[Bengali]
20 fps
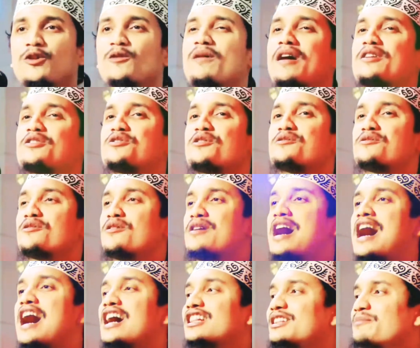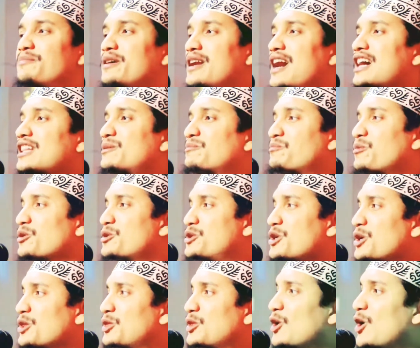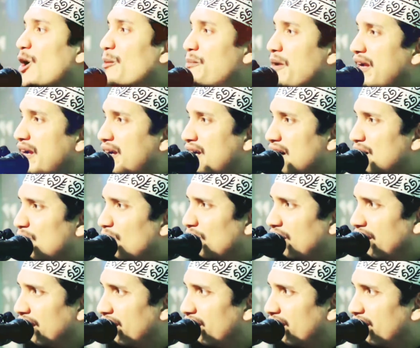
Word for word: তোমার জন্য রাত বিরাত পর্যন্ত অপেক্ষা করে